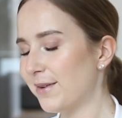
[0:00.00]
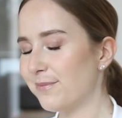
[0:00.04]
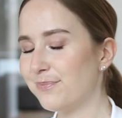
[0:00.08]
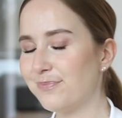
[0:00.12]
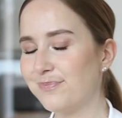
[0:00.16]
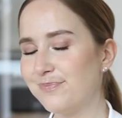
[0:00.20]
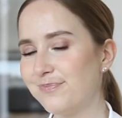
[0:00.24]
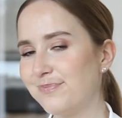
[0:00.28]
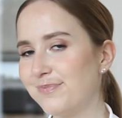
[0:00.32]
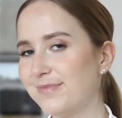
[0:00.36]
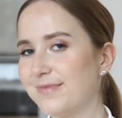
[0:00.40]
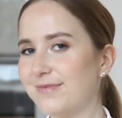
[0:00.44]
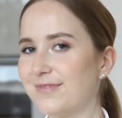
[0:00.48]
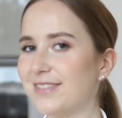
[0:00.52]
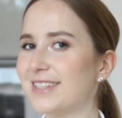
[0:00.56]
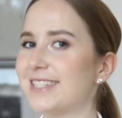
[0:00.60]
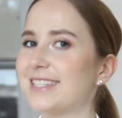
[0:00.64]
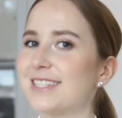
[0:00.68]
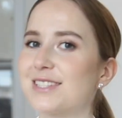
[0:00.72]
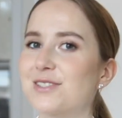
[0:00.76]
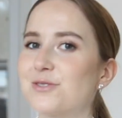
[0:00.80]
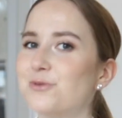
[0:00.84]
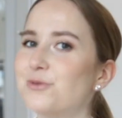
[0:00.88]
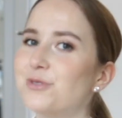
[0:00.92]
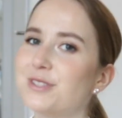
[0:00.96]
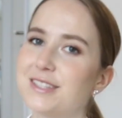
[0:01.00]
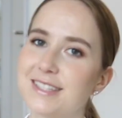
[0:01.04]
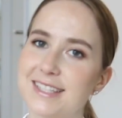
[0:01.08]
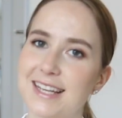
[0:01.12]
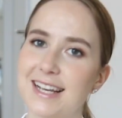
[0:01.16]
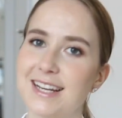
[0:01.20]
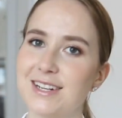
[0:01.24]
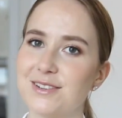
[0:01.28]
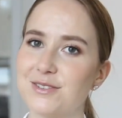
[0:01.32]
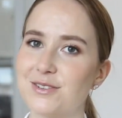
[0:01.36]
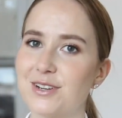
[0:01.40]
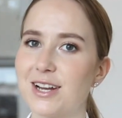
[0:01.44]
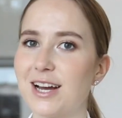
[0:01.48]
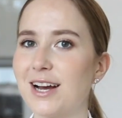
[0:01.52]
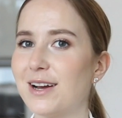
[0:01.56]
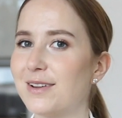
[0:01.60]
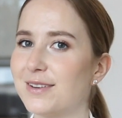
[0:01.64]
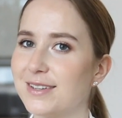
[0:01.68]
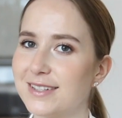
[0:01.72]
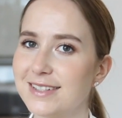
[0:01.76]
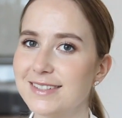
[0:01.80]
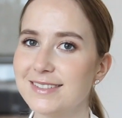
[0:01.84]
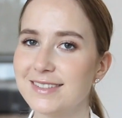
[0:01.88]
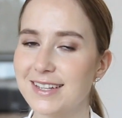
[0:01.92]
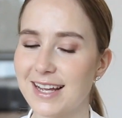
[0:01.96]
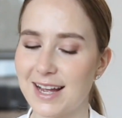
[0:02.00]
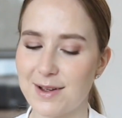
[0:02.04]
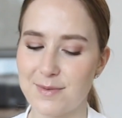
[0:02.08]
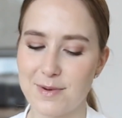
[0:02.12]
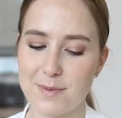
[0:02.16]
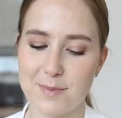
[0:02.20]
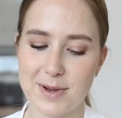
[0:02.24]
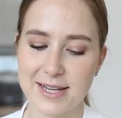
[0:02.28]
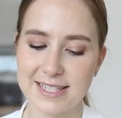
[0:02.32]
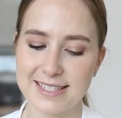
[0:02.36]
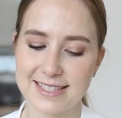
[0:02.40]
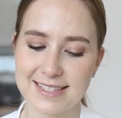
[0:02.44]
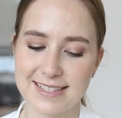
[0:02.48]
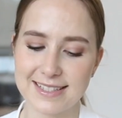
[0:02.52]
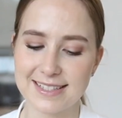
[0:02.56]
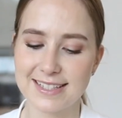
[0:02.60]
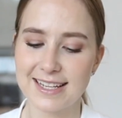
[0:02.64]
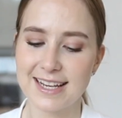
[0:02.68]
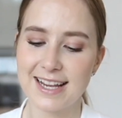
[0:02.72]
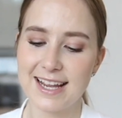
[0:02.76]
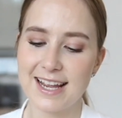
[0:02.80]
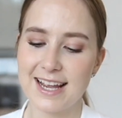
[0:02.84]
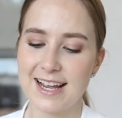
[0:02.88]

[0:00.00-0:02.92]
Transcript: hm, wird das gut sein oder ne? Aber meistens